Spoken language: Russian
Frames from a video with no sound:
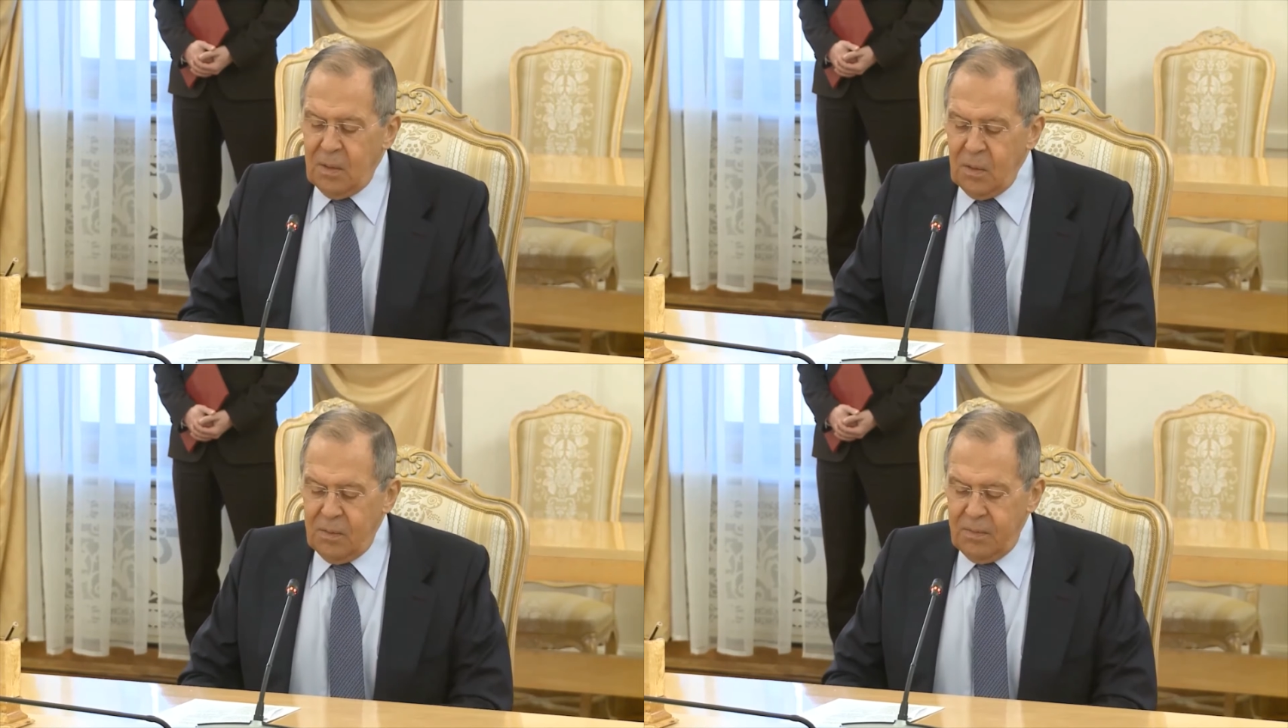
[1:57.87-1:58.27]

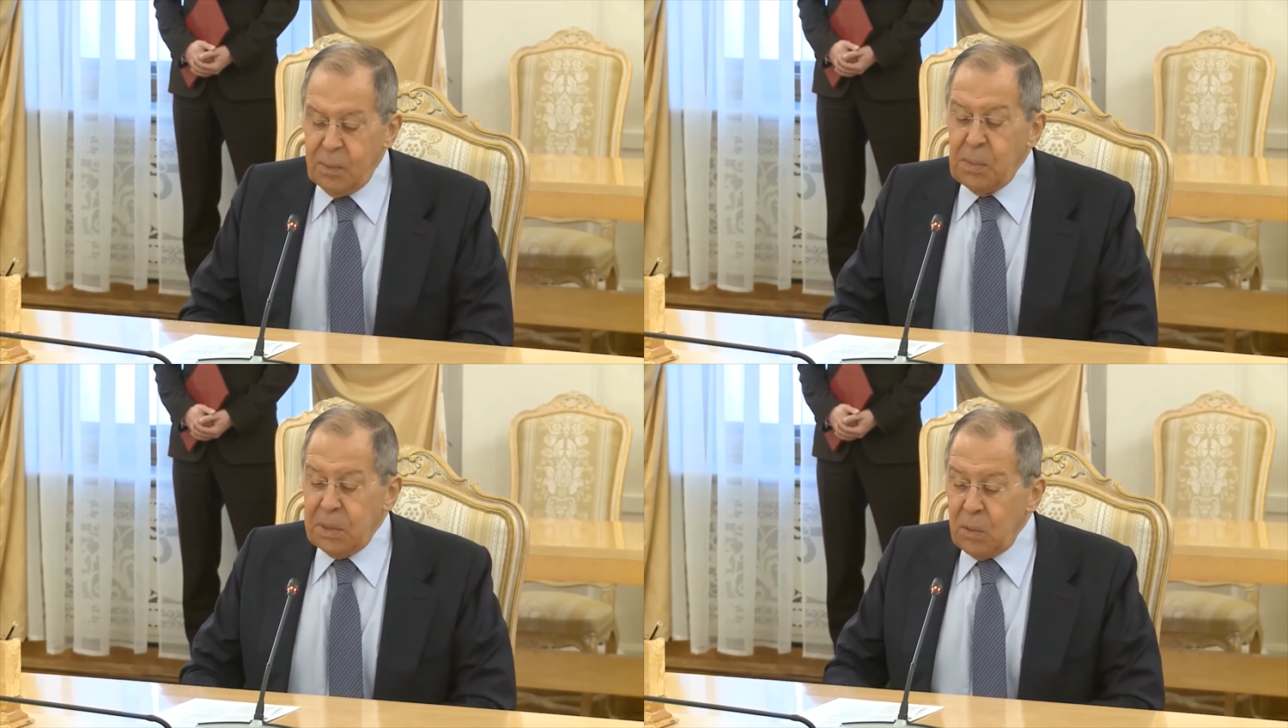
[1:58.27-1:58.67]
Ну, в
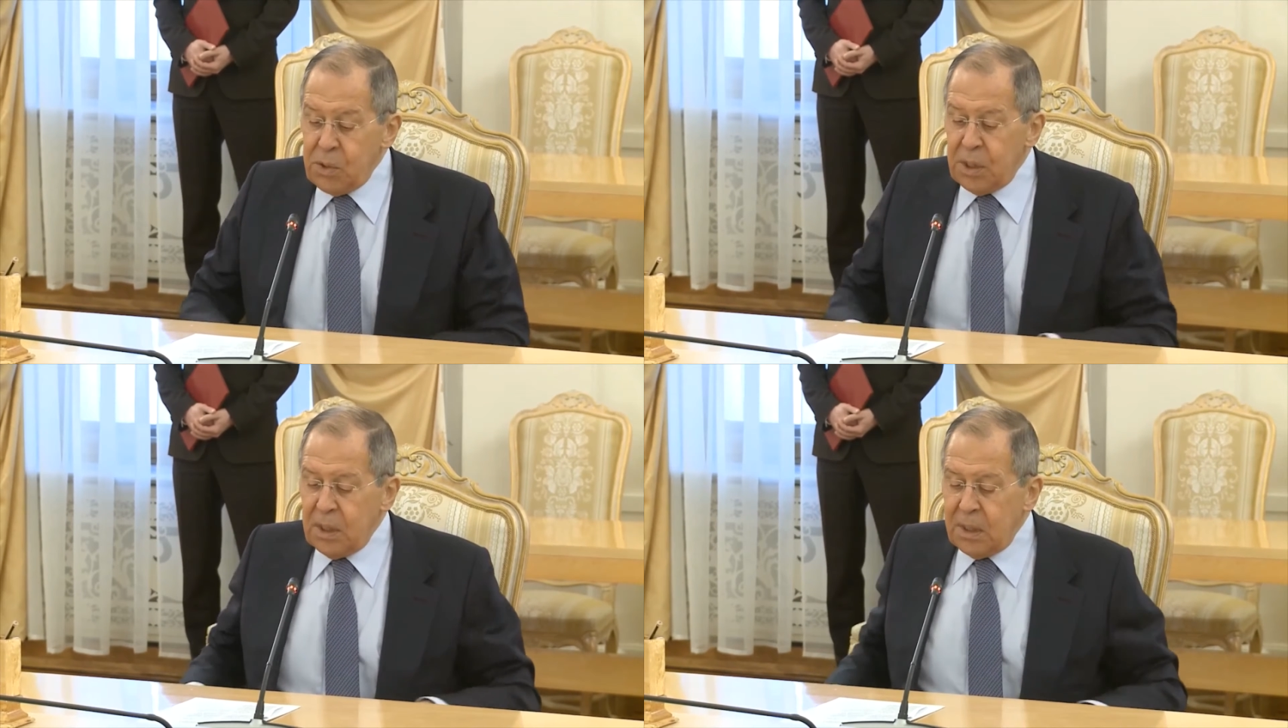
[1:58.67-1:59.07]
любом
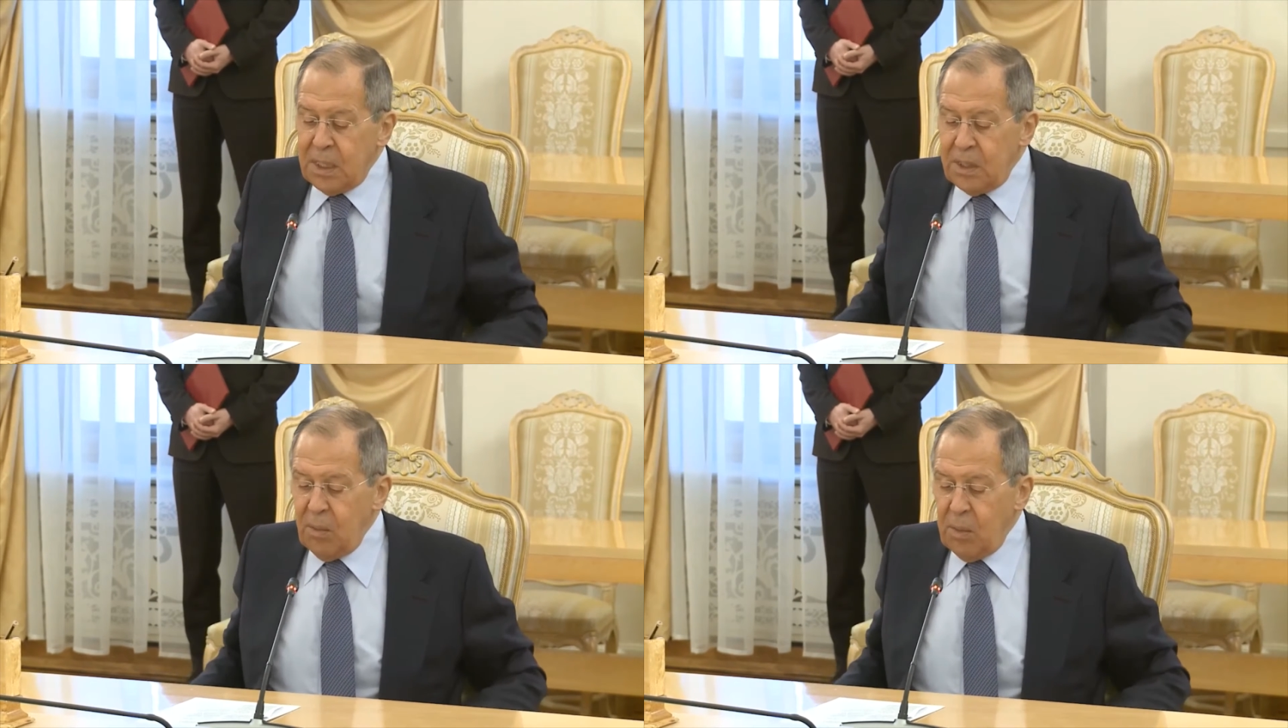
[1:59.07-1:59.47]
случае, это
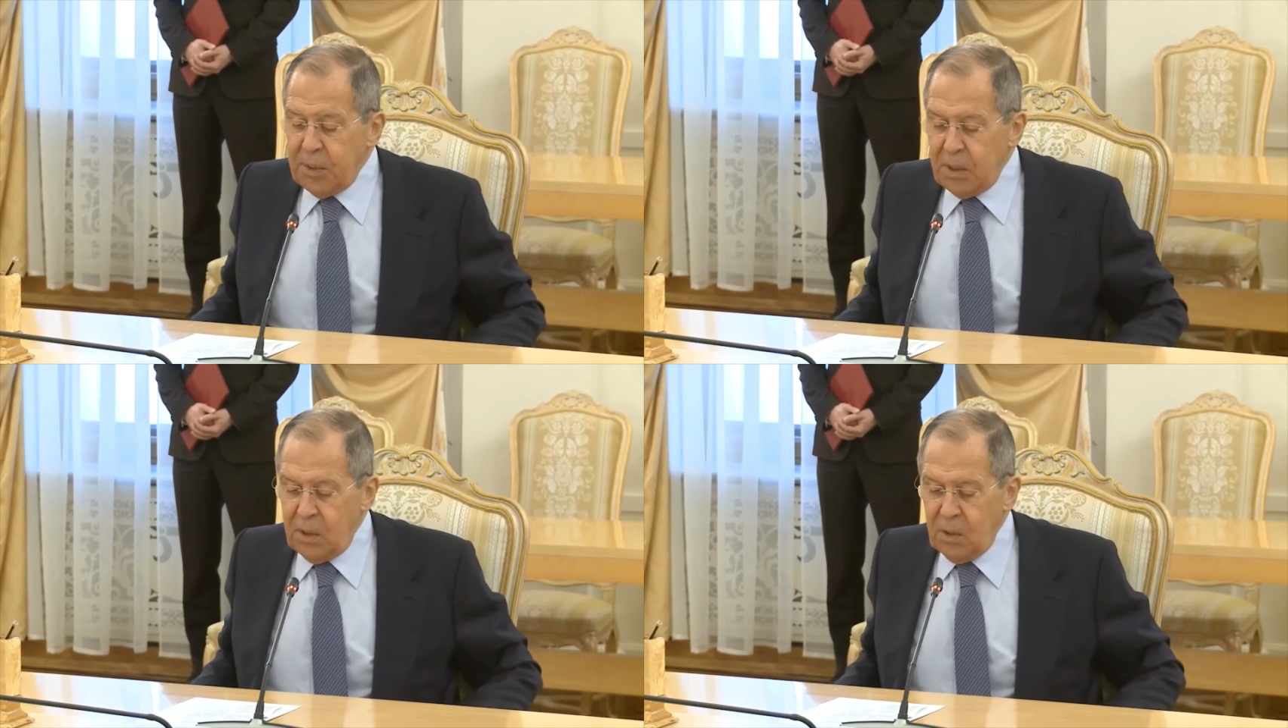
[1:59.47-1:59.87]
та тема,
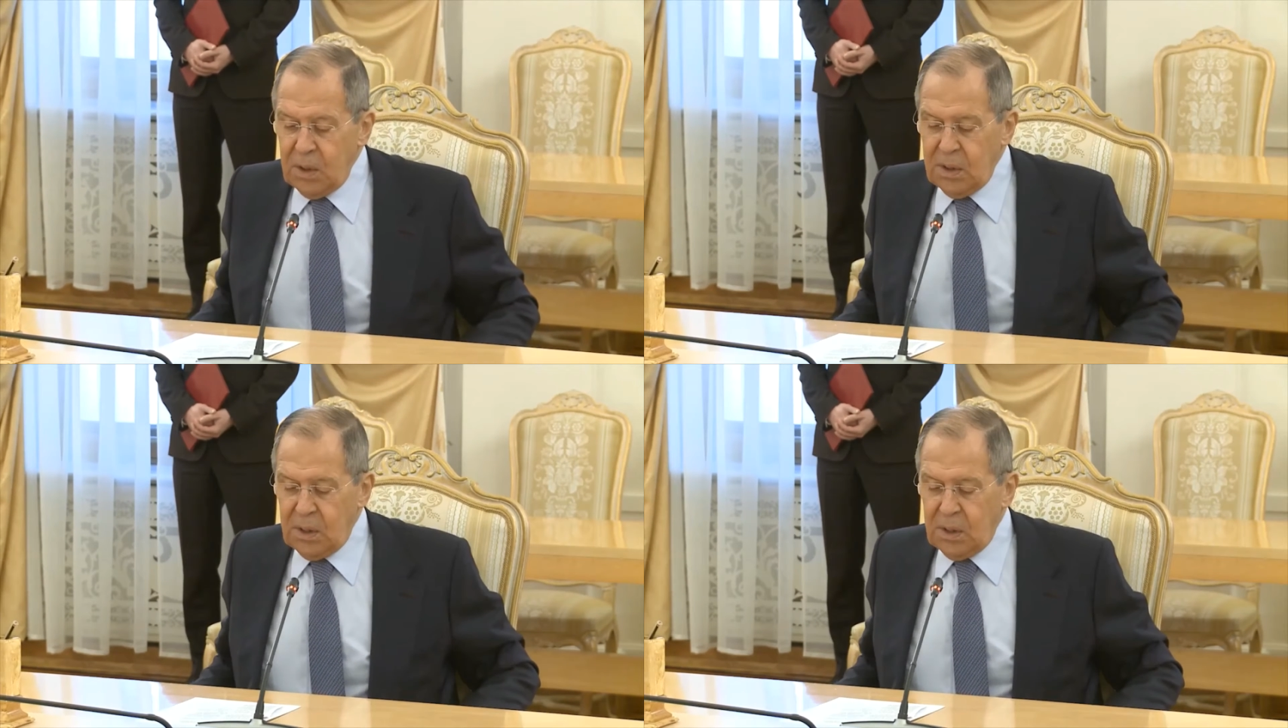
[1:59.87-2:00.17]
по которой